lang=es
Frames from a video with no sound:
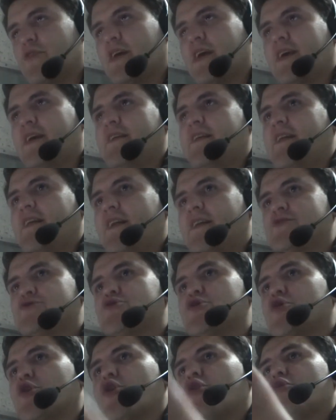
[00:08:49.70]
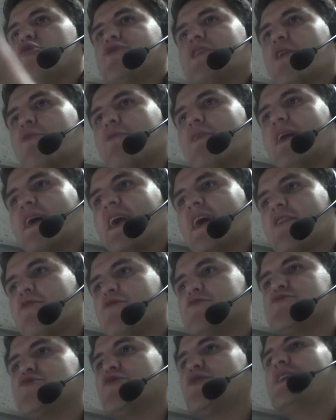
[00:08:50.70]
la cadena, chocó con Tacuara
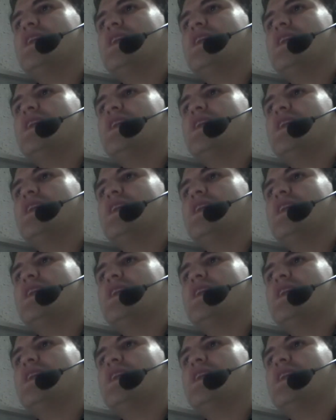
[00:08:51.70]
Cardoso